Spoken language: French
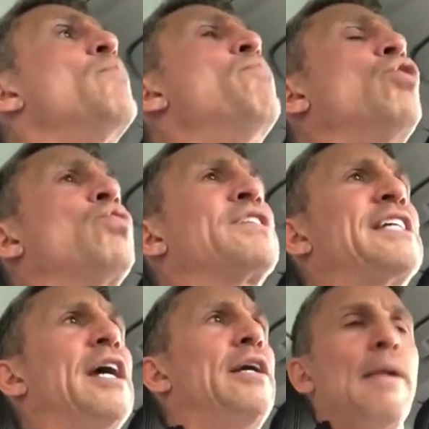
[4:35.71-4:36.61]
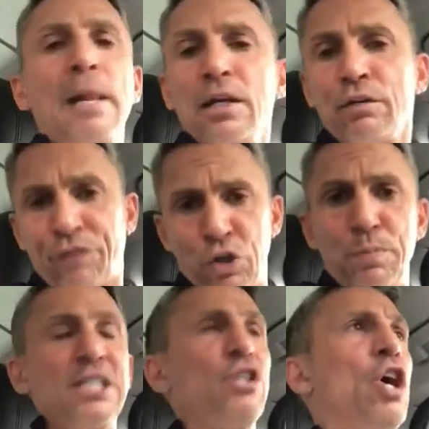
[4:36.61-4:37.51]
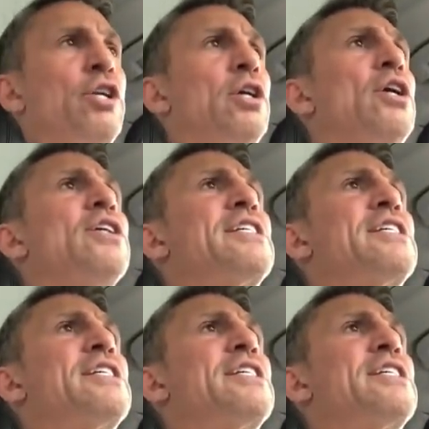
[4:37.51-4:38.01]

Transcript: Mon conseil, fais du Bitcoin,